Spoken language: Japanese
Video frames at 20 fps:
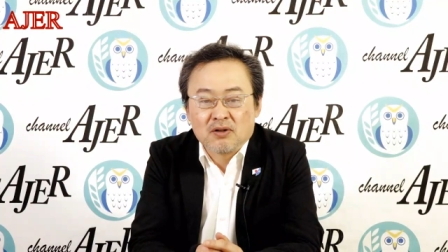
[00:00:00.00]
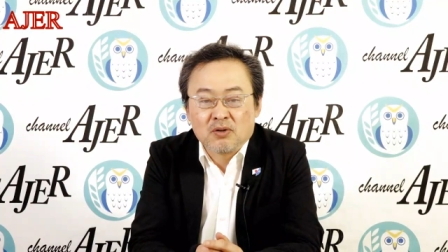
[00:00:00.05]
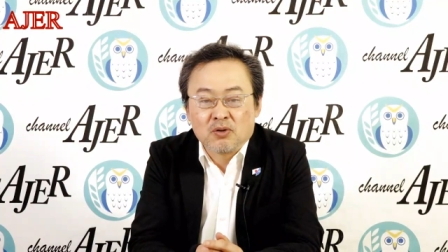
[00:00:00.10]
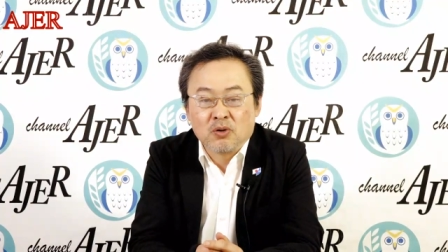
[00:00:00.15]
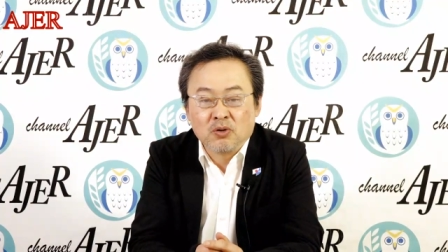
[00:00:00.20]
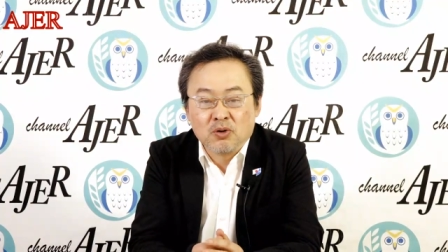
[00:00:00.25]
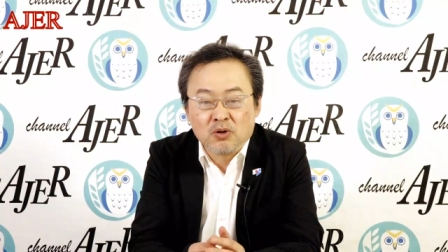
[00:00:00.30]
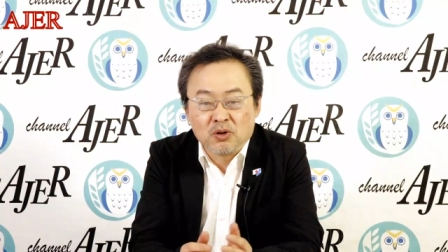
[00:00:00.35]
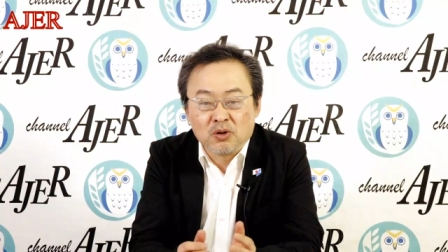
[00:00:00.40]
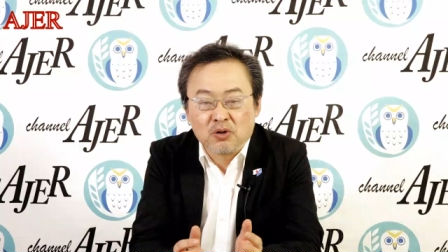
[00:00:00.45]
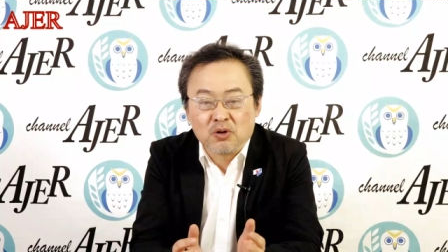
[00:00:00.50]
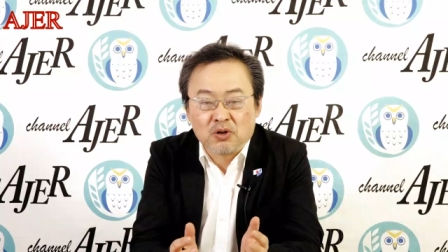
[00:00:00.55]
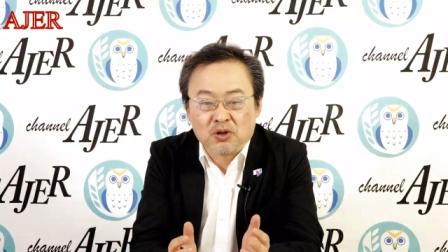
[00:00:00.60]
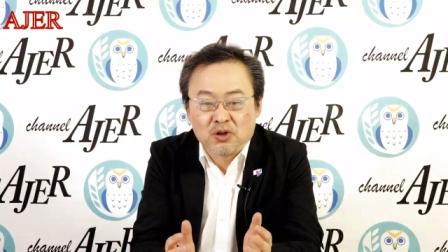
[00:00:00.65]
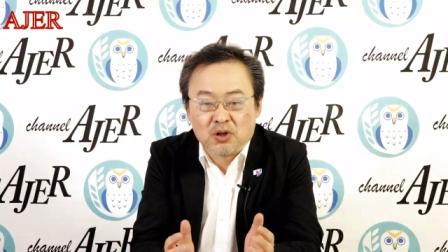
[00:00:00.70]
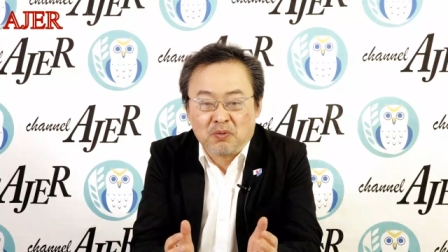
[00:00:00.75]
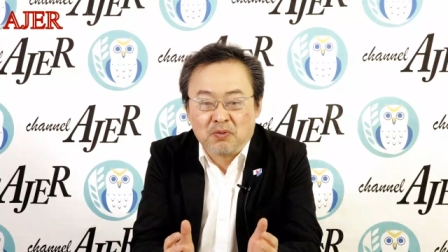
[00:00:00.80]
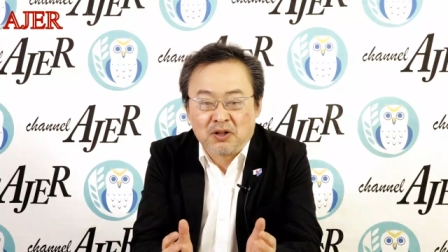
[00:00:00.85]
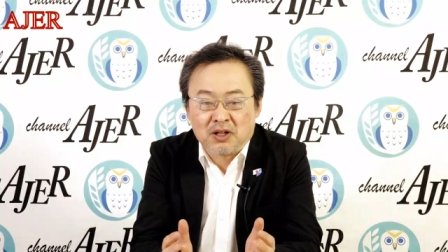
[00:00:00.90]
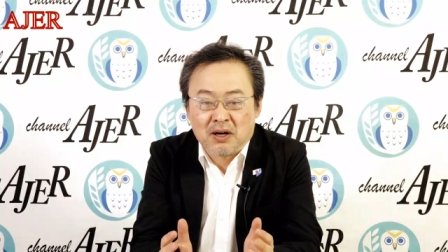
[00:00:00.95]
どんどんどんどん
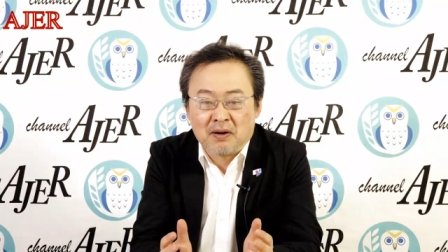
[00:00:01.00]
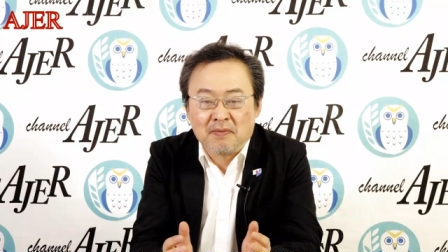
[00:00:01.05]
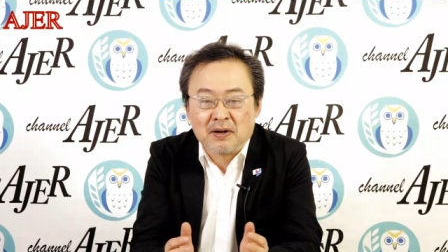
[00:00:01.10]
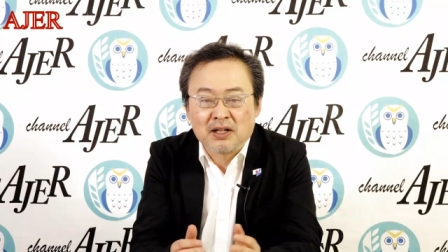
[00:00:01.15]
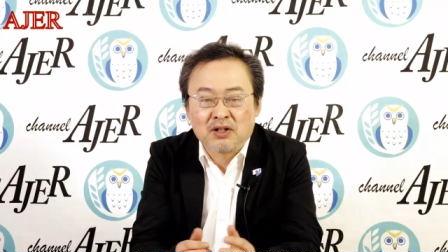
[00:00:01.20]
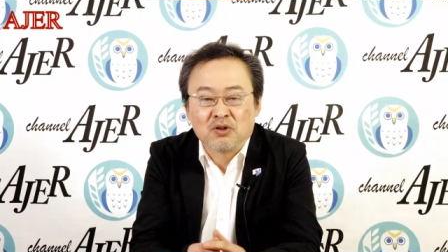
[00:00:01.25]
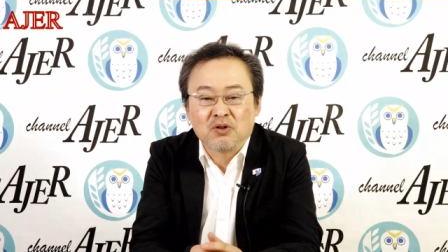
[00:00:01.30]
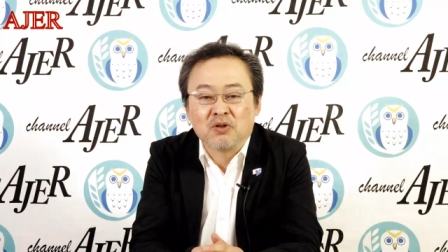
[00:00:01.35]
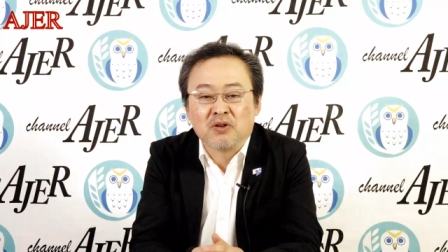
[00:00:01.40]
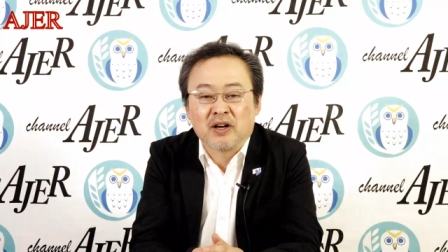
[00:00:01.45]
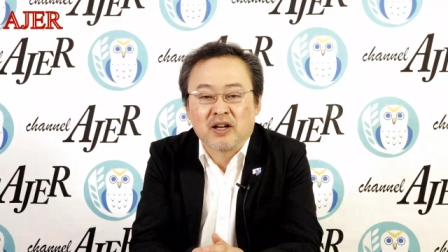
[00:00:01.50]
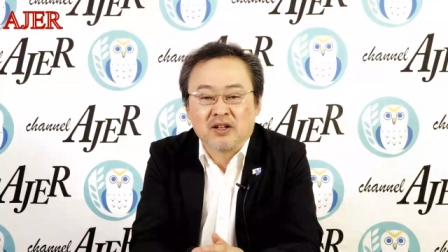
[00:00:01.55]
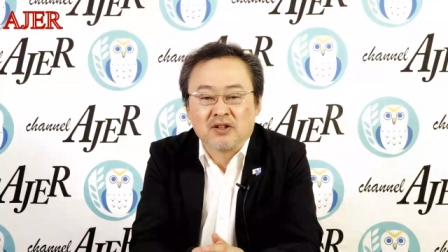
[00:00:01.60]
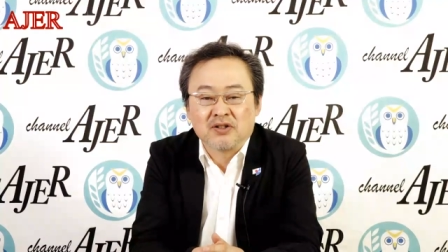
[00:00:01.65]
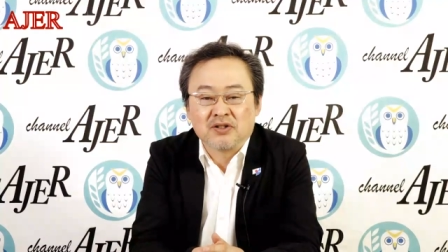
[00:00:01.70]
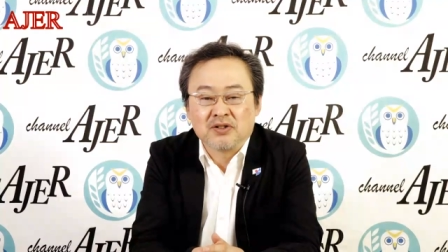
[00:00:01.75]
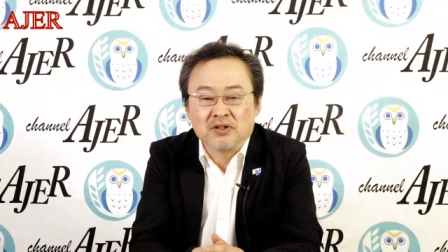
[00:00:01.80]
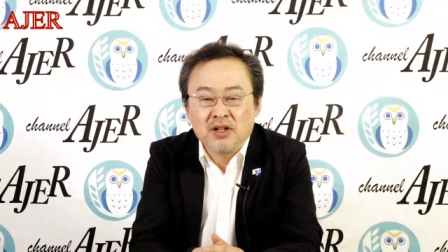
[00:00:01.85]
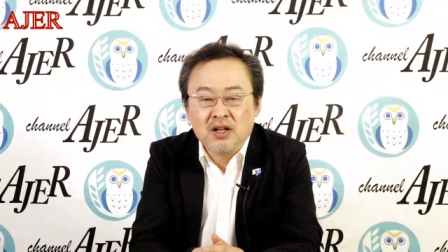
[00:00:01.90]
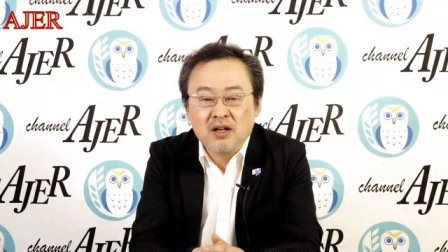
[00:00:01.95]
人も溜まってくるわけ
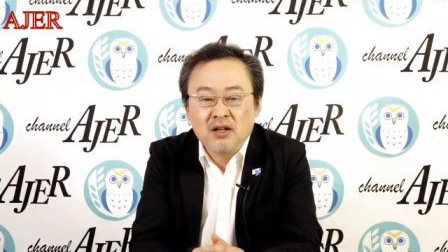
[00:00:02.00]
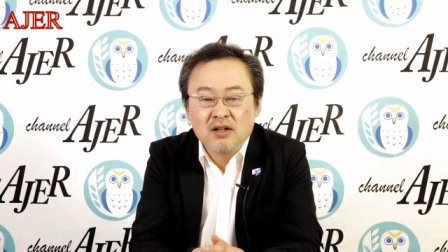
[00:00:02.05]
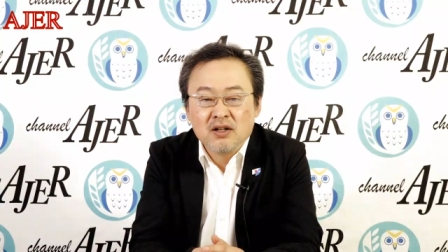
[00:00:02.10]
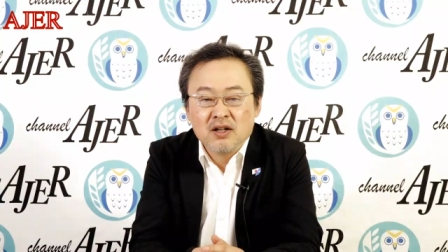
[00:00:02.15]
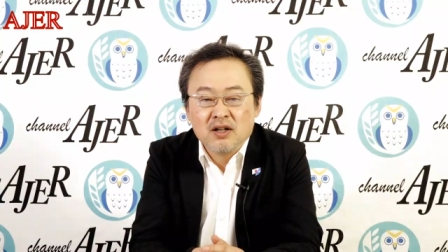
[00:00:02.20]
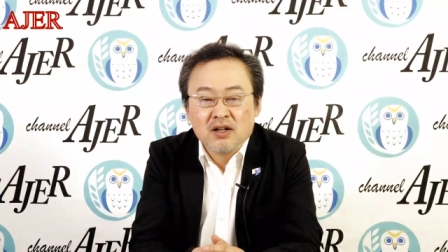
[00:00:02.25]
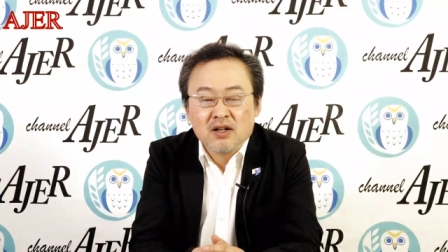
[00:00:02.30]
ですね。